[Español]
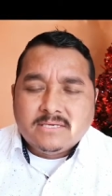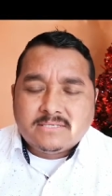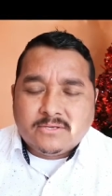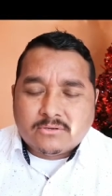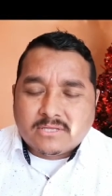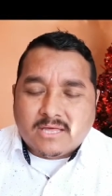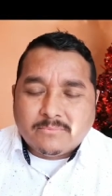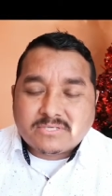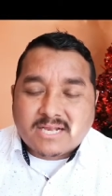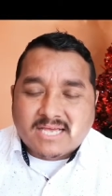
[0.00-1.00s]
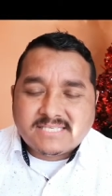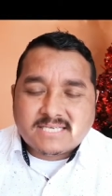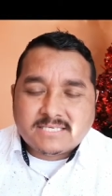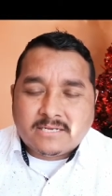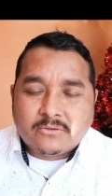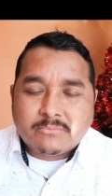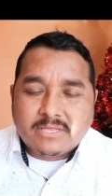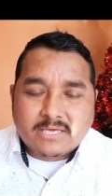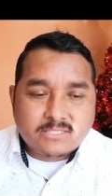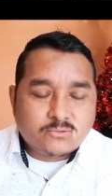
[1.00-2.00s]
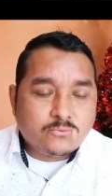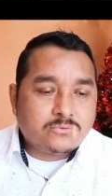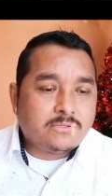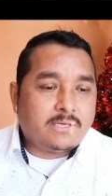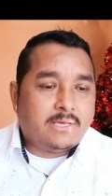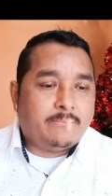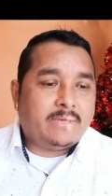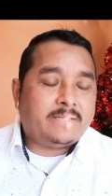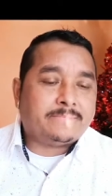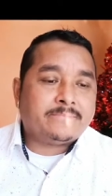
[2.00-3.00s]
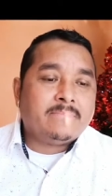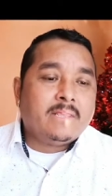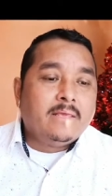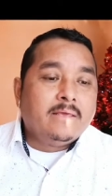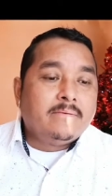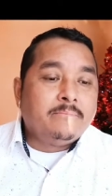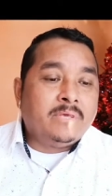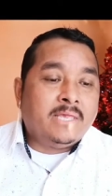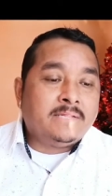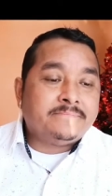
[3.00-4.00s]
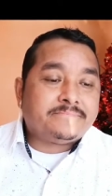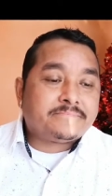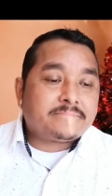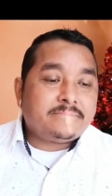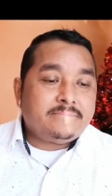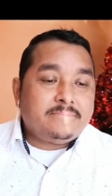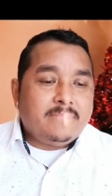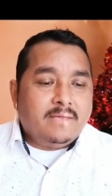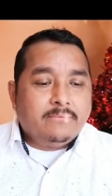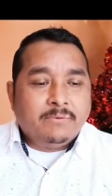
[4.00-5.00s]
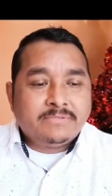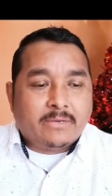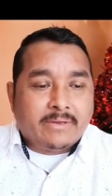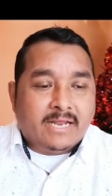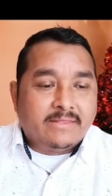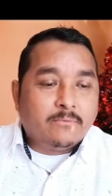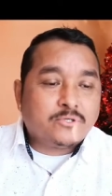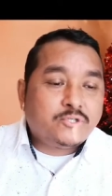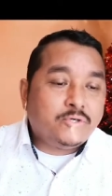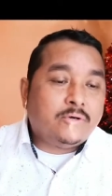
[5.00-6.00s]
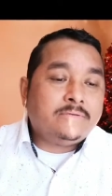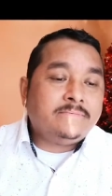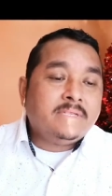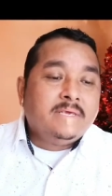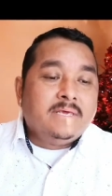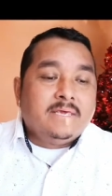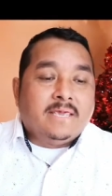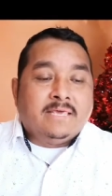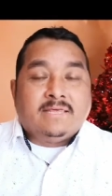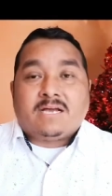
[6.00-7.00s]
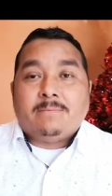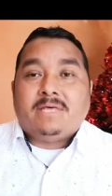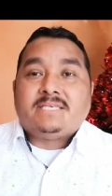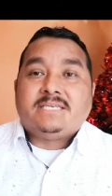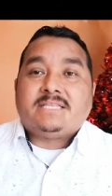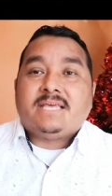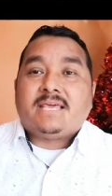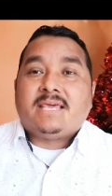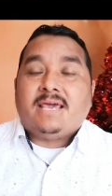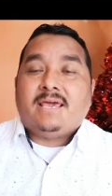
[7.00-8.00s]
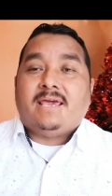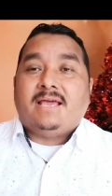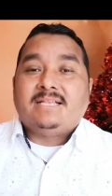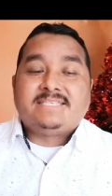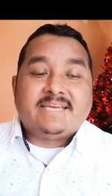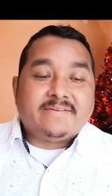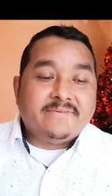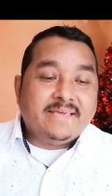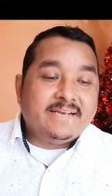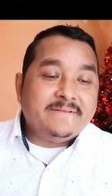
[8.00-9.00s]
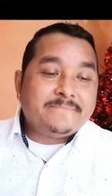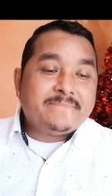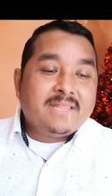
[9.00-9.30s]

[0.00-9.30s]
Señor, te damos gracias en el nombre de Jesús. Amén. Bien, vamos a ver la devoción y déjame decirte que el servir